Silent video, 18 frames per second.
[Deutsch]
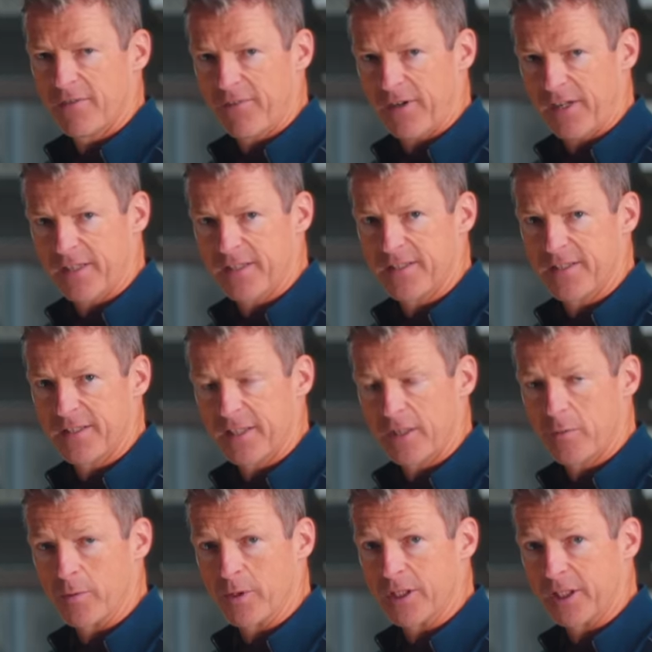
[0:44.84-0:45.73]
weil es eine
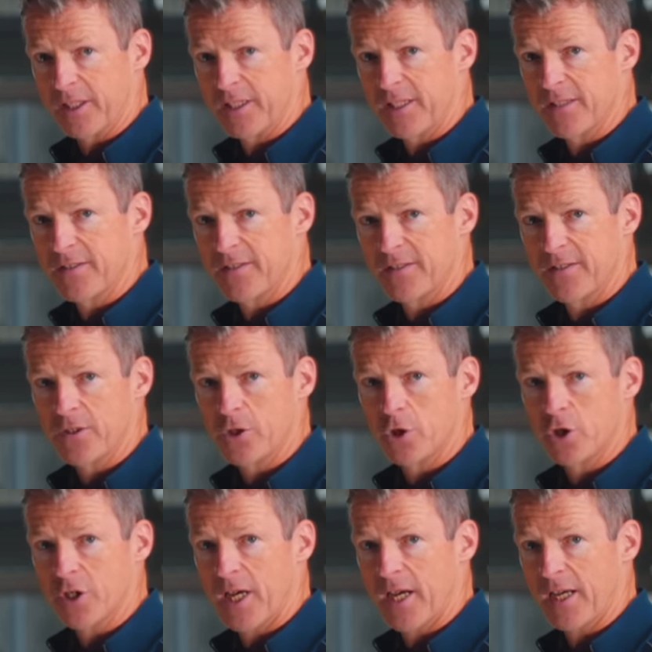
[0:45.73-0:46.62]
Geometrie ist, die sich
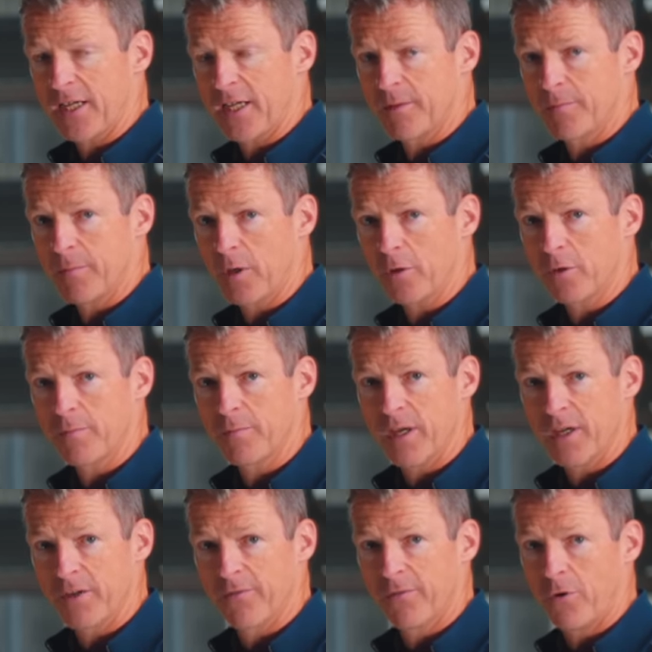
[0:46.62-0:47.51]
stark an
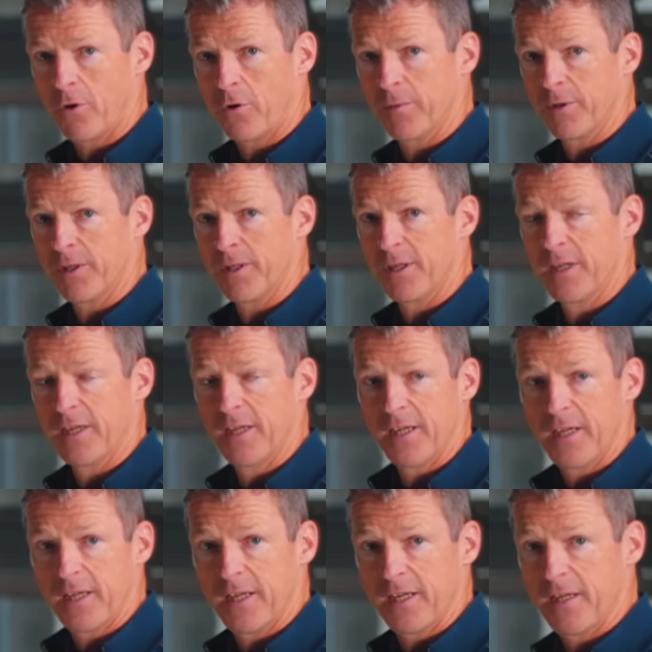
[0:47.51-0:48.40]
Mountainbike-Formen
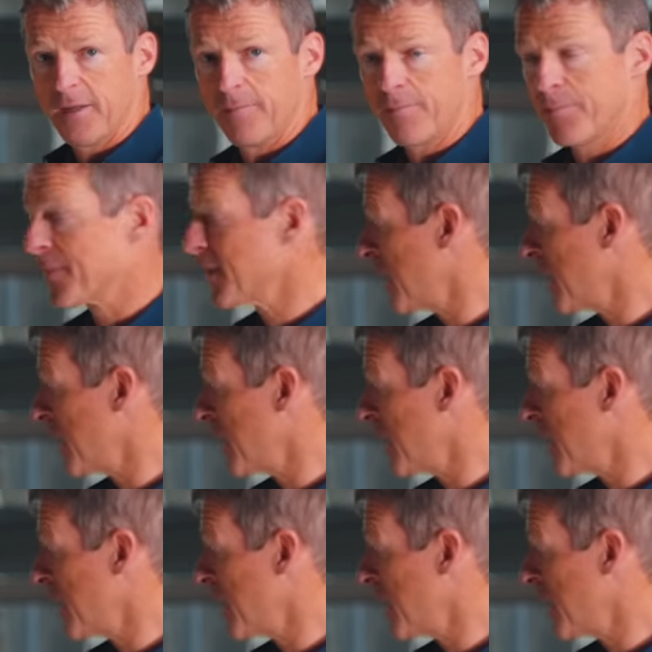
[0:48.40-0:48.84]
ähm,